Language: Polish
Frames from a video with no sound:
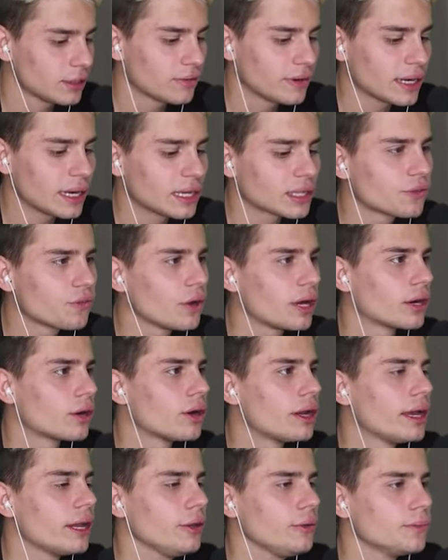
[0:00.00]
I uwaga, twoja
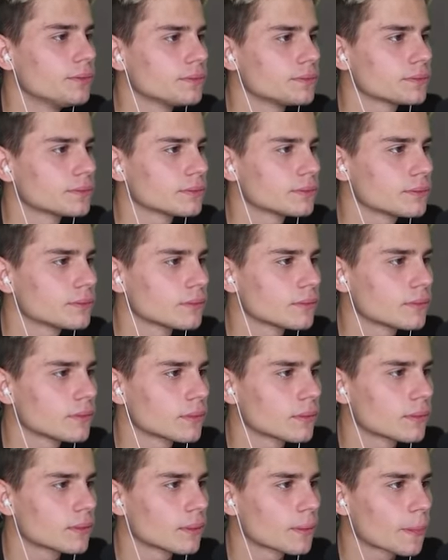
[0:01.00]
kolej.
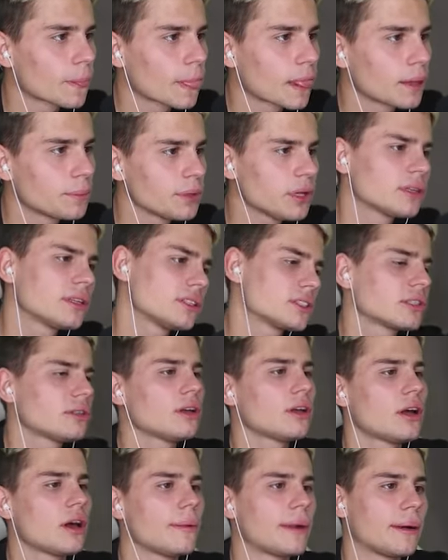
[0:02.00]
Piąteczka,
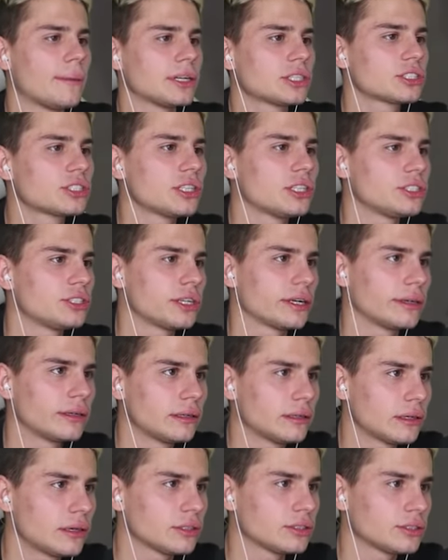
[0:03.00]
no dobra, masz szczęście.
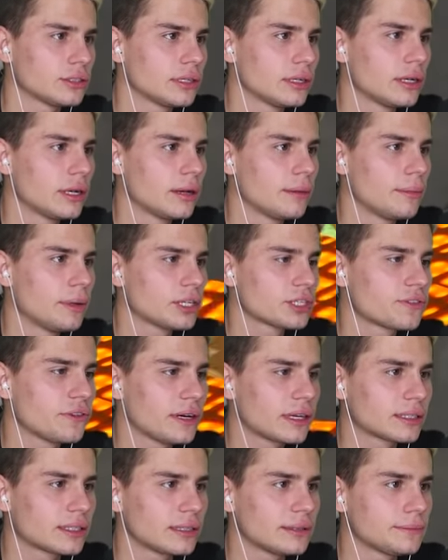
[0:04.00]
Chodź, Raz, masz
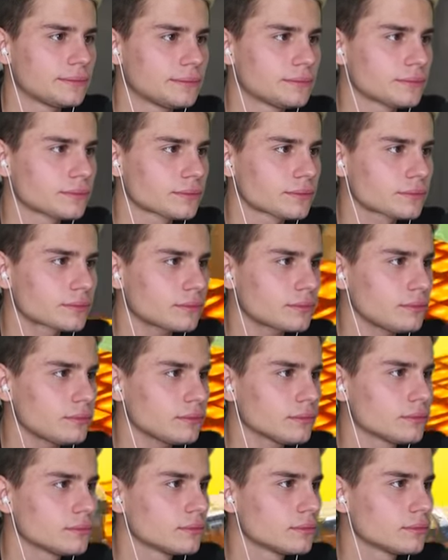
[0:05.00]
farta. dwa,